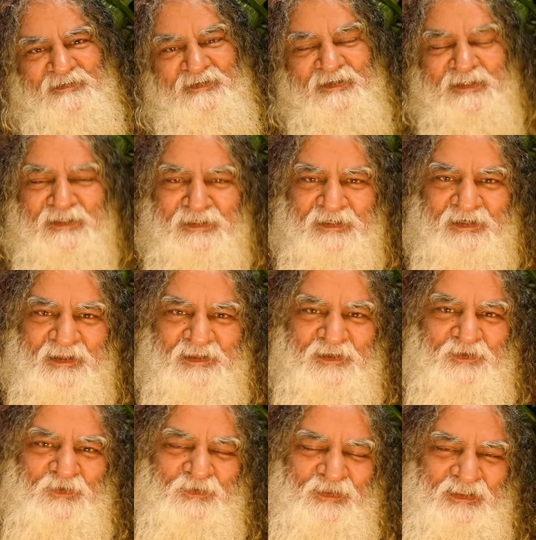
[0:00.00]
लीन
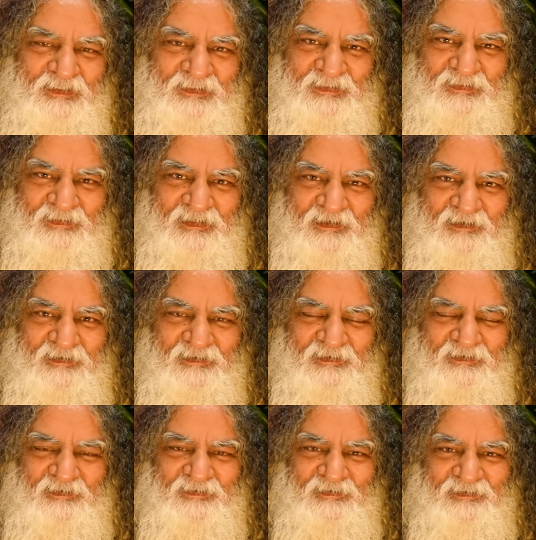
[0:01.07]
नहीं होने देता
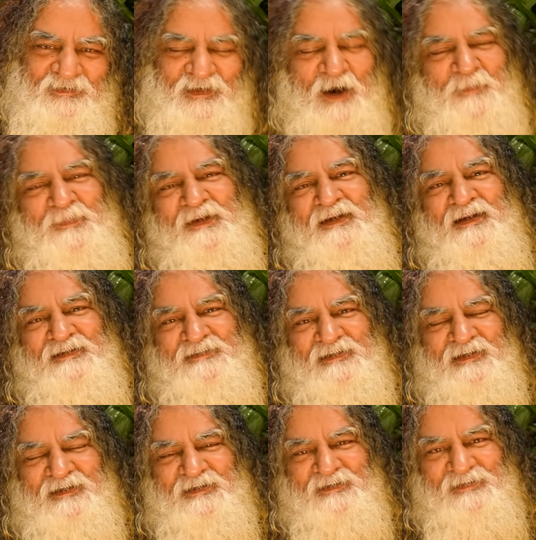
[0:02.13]
रामलीला
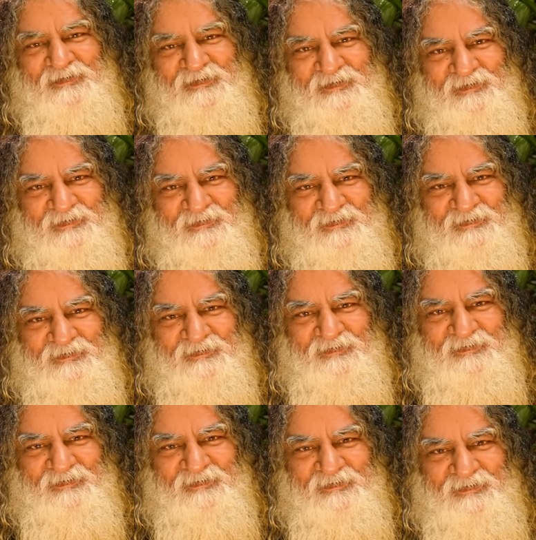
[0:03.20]
चल रही है
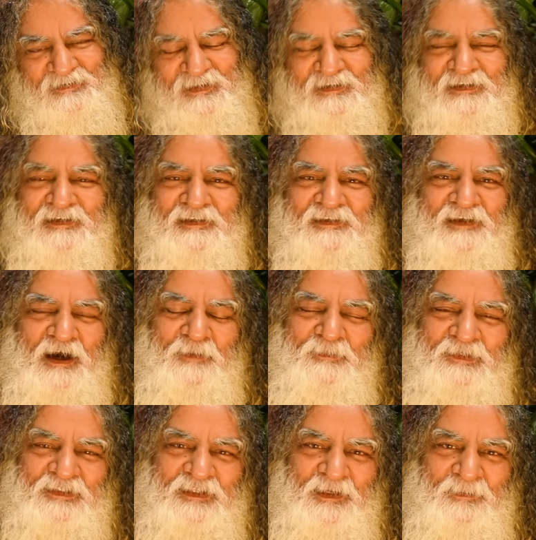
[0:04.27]
लेकिन क्या
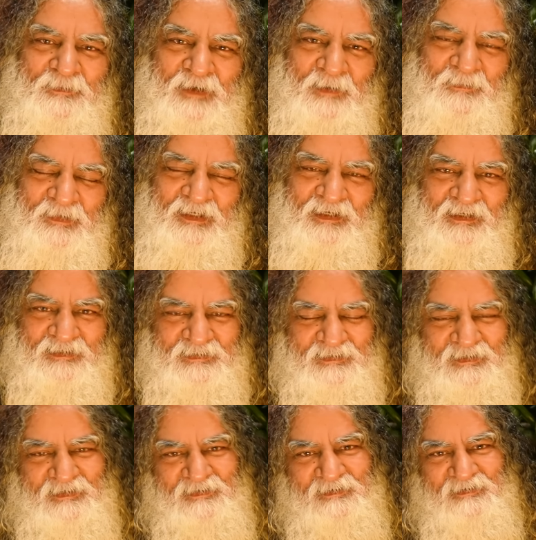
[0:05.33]
मतलब रामलीला
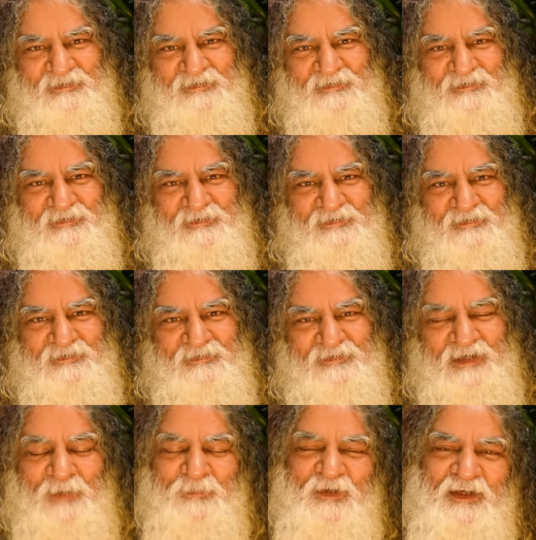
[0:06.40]
से
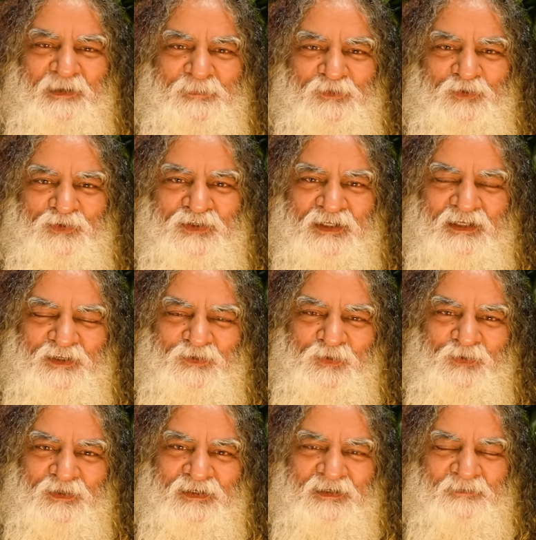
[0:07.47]
रामलीला में तो चना
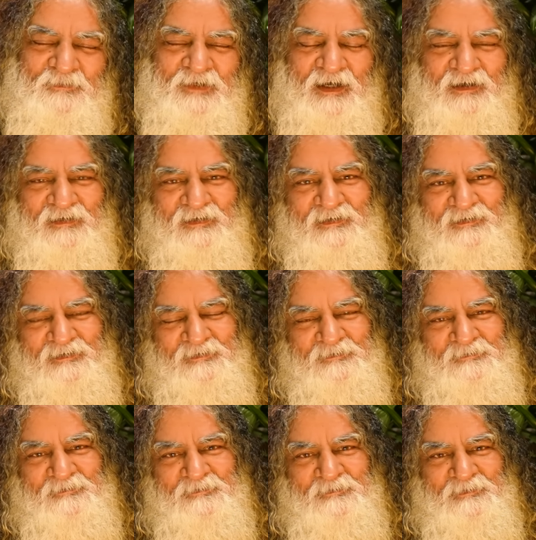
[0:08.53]
जोर गरम खाना है
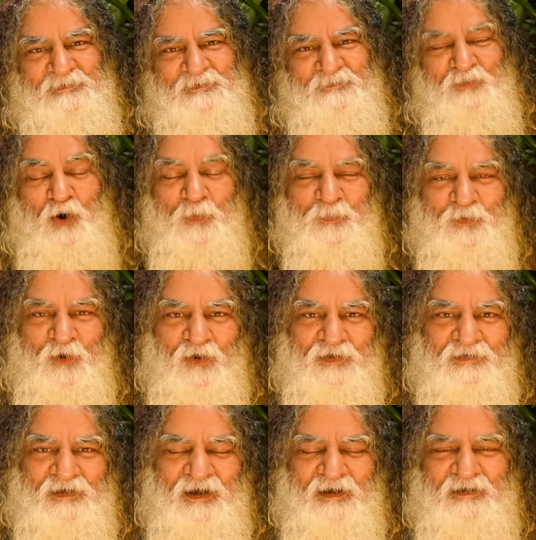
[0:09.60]

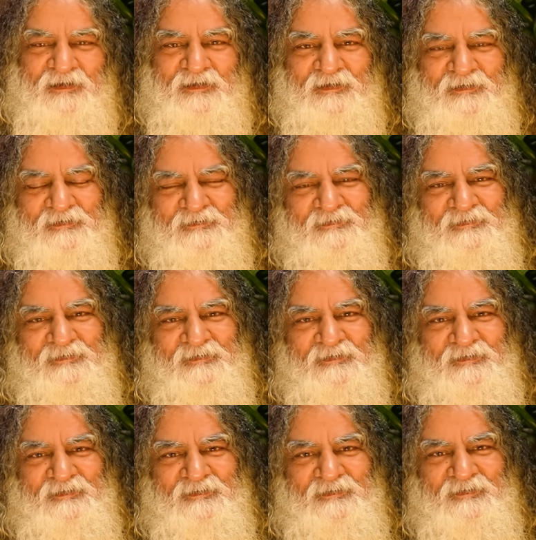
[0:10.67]
पॉपकॉर्न खाने हैं
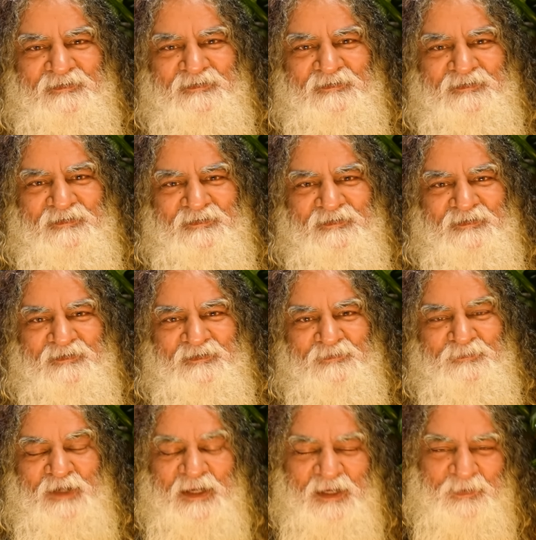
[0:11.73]

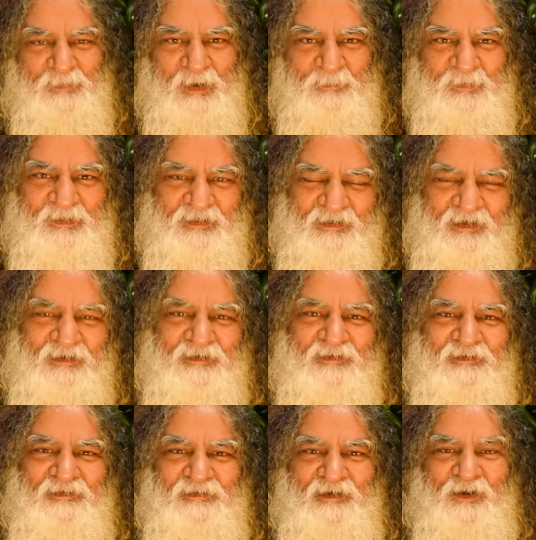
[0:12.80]
भल्ले पापड़ी खाने
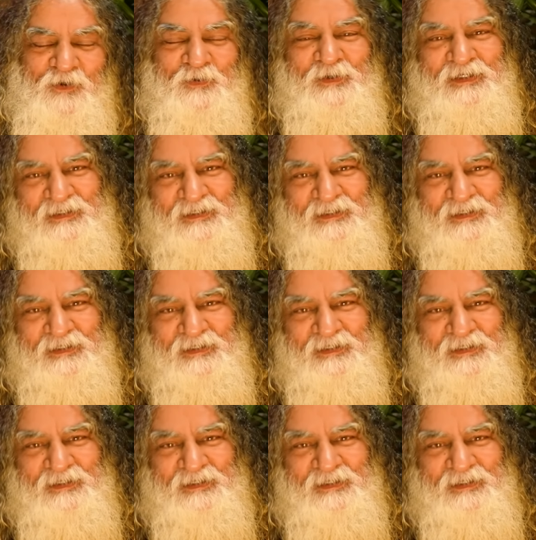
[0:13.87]
हैं आलू की